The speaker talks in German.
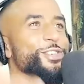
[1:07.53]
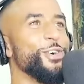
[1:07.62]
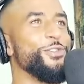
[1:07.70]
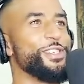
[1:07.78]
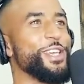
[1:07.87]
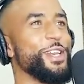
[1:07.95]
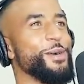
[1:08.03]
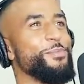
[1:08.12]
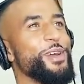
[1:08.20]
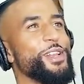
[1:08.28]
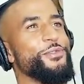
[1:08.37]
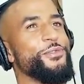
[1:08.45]
Yo, was geht
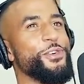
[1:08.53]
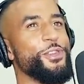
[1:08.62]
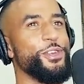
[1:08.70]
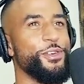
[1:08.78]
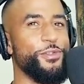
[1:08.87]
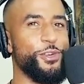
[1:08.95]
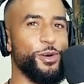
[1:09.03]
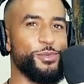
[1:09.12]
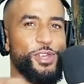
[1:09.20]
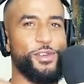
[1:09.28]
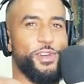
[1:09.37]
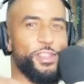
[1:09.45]
ab, meine lieben Freunde?
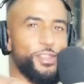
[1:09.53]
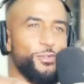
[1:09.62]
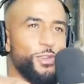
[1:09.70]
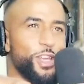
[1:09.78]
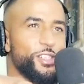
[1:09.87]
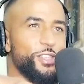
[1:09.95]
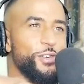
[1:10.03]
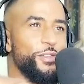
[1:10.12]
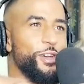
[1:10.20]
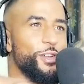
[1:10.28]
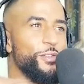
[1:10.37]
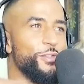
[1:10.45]
Willkommen zu einer weiteren Reaction hier
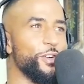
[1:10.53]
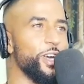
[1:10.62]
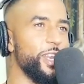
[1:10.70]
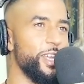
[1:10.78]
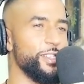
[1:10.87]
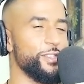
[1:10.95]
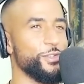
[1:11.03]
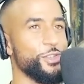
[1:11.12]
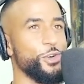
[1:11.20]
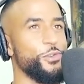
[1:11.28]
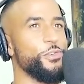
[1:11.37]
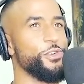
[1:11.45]
auf Leon Lovelock Highlights und
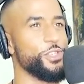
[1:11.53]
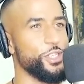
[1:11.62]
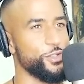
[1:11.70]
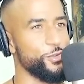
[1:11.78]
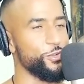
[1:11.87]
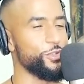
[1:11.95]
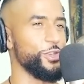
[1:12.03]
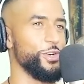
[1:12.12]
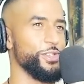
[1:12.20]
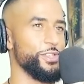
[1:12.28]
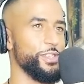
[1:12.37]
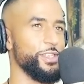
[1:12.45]
ich hoffe, euch geht's gut zu
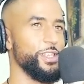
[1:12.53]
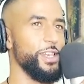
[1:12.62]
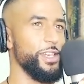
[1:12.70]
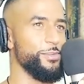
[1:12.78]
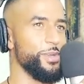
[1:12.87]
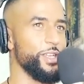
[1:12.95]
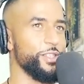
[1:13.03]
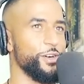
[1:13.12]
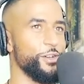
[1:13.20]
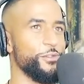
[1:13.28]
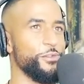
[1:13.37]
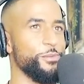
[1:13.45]
Hause. Liebe geht
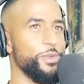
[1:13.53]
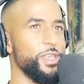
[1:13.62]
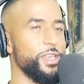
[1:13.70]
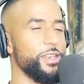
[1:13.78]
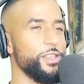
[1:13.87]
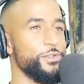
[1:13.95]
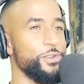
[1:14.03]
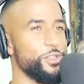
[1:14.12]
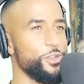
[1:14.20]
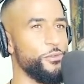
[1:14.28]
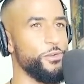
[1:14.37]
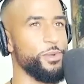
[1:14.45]
raus von mir,
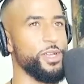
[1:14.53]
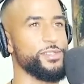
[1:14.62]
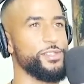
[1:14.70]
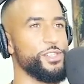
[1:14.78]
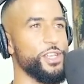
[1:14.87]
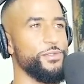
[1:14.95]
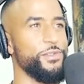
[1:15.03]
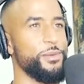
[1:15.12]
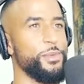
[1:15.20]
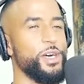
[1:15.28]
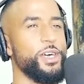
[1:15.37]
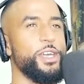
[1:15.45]
natürlich auch vom ganzen Chat,
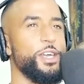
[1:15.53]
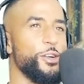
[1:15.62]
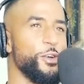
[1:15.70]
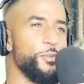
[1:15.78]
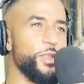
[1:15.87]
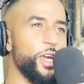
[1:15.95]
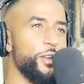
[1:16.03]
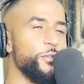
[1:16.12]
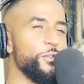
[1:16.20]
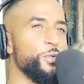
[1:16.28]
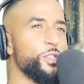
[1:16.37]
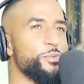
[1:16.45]
wie immer. Kommt gerne
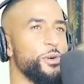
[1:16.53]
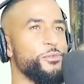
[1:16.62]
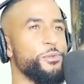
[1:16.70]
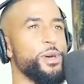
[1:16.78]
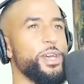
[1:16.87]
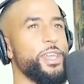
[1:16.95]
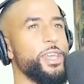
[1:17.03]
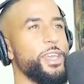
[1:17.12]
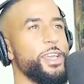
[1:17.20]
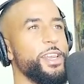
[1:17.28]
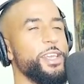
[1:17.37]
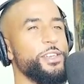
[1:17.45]
auf Twitch mal vorbei,
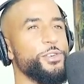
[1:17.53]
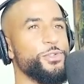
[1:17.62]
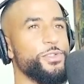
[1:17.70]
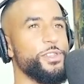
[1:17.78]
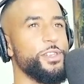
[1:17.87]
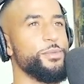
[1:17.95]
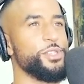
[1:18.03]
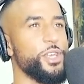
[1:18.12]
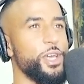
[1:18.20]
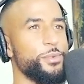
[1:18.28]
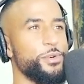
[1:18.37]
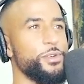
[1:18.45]
Link unten in der
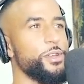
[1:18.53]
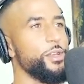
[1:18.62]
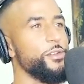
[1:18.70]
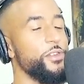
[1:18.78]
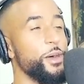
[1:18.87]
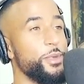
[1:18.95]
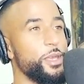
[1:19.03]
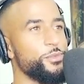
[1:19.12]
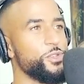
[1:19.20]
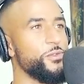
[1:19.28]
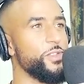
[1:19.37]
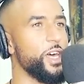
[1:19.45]
Beschreibung. Wir haben
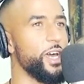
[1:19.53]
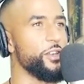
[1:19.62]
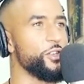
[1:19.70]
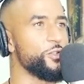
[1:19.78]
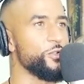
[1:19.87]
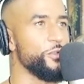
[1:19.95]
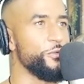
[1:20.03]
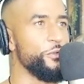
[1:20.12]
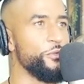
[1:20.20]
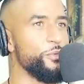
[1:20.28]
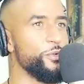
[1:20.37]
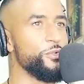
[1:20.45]
eben schon wieder eine Stunde,
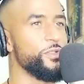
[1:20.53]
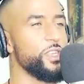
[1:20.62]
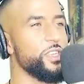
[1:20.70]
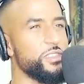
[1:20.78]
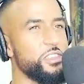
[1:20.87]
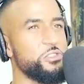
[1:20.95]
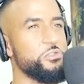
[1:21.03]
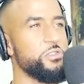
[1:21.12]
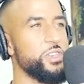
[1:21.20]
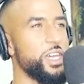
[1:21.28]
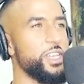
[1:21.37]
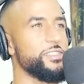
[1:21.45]
fünf Minuten richtig
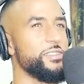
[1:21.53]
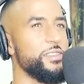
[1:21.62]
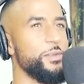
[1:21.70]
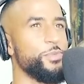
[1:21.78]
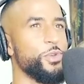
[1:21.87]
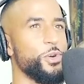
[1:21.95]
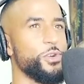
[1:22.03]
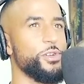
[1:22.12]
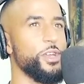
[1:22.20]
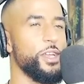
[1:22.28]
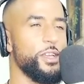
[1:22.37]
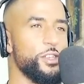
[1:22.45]
schönen, nice Deep
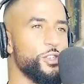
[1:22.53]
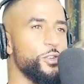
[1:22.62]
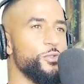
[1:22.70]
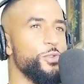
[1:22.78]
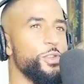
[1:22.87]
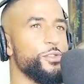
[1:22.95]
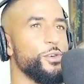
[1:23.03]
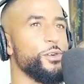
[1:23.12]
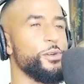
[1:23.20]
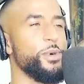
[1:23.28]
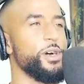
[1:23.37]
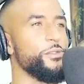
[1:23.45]
Talk, schönen Real
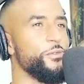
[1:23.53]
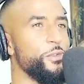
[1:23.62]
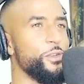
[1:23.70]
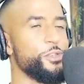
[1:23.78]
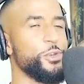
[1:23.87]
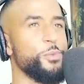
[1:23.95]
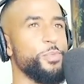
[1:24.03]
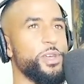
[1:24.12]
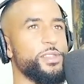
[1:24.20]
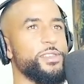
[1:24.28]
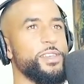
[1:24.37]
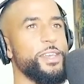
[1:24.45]
Talk gemacht, fühle ich
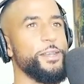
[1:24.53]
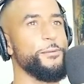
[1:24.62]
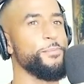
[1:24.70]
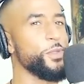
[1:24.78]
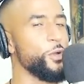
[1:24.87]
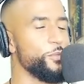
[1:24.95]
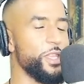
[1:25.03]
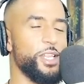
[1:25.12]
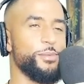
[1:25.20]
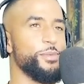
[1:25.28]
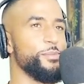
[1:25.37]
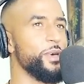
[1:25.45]
komplett. Kommt
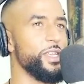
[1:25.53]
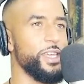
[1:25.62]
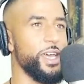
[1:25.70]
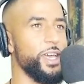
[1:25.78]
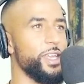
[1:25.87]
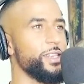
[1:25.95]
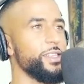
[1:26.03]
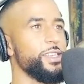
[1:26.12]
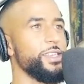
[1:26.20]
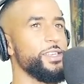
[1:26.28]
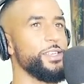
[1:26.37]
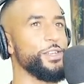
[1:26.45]
gerne mit mal hier rein.
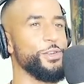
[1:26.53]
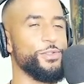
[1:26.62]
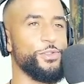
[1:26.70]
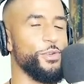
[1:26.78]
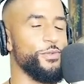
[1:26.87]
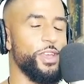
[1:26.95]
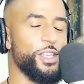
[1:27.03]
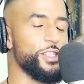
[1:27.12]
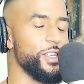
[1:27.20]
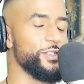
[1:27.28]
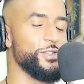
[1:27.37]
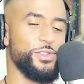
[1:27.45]
Könnt, können wir
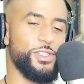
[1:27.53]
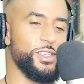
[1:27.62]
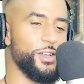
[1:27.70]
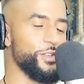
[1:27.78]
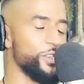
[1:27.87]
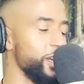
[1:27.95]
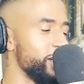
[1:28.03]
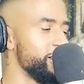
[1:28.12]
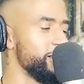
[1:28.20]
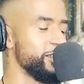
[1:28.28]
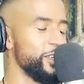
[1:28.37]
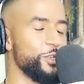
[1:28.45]
echt, also ich sag euch
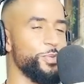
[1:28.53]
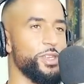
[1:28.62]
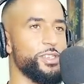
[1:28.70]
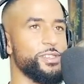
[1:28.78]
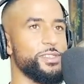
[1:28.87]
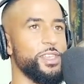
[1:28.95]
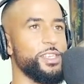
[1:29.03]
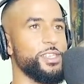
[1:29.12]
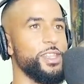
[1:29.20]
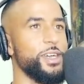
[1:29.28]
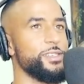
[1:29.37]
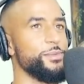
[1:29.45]
ehrlich, diese Gespräche sind
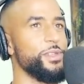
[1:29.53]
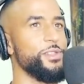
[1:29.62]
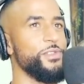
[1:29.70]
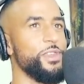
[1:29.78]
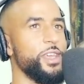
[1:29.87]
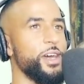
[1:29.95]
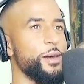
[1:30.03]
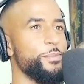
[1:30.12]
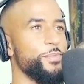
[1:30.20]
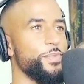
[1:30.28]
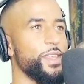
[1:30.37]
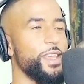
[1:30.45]
echt nice immer, die wir hier
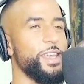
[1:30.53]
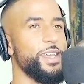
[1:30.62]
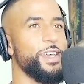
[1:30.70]
haben.